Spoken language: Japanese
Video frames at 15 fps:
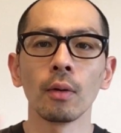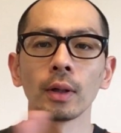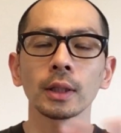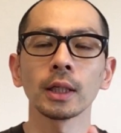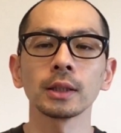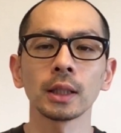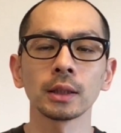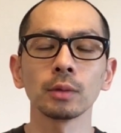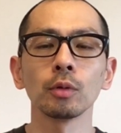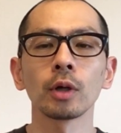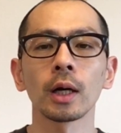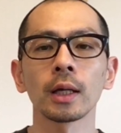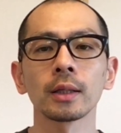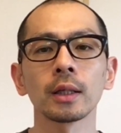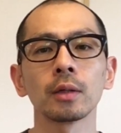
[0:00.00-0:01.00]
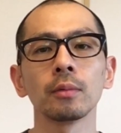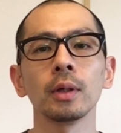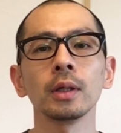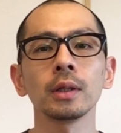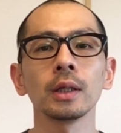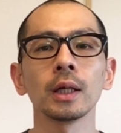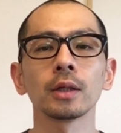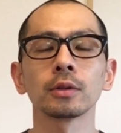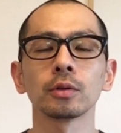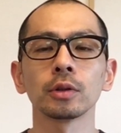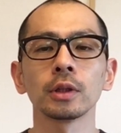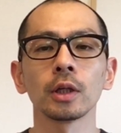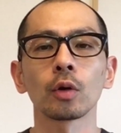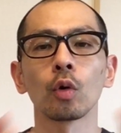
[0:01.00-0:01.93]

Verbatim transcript: 私たちも体のメンテナンスとして、